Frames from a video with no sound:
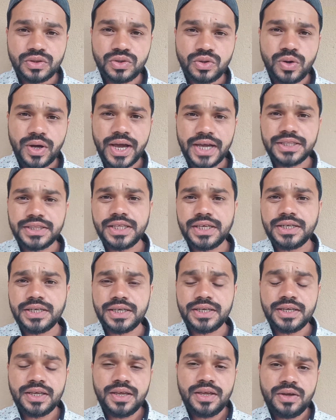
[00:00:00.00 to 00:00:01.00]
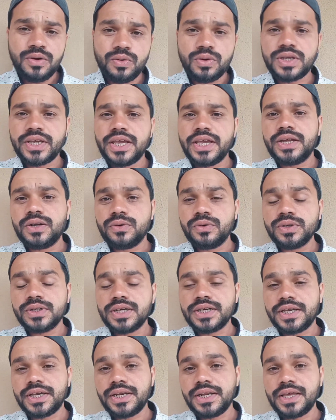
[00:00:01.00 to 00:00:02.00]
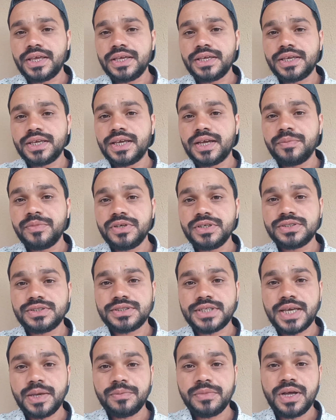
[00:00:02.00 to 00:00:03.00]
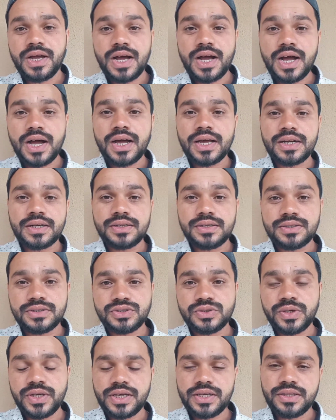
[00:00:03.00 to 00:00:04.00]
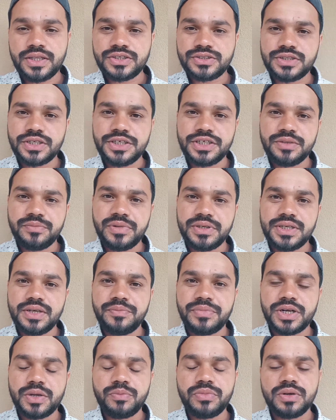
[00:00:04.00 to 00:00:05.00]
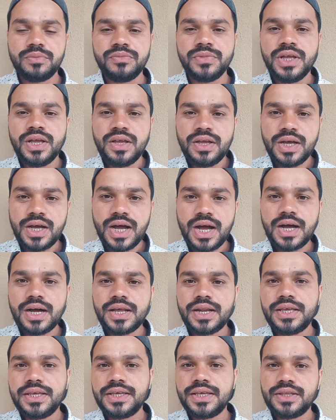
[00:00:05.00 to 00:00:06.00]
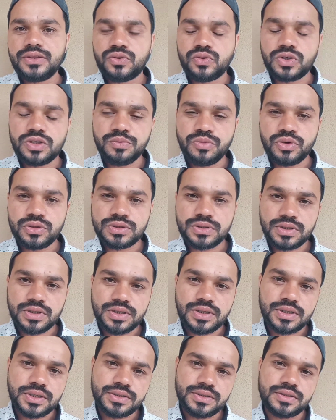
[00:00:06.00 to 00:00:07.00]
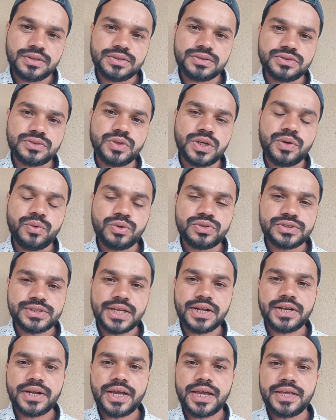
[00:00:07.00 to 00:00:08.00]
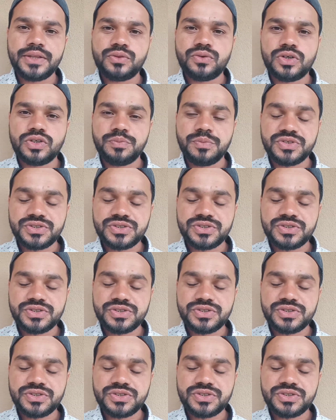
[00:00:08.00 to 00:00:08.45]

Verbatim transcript: तो आई थिंक ओके उनका कहना है कि अभी इस टाइम हर जो है नेशनलिटी पे ये प्रॉब्लम आ रही है थोड़ी बहुत जो है वो चल रहा है थोड़ी